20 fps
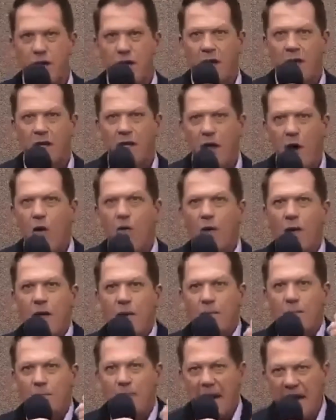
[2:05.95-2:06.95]
Então,
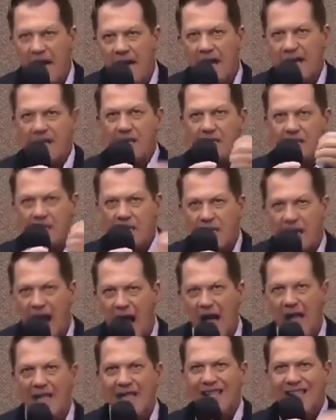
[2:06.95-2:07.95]
beira de
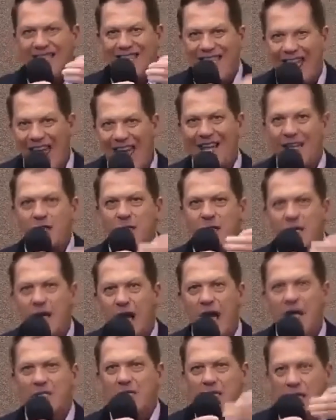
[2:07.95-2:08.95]
estrada tem que
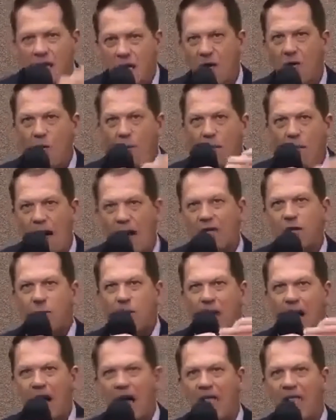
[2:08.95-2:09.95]
tirar 5
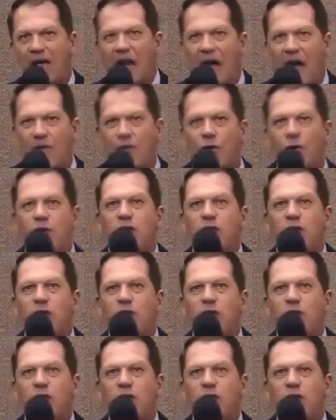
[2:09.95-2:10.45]
metros para cada lado.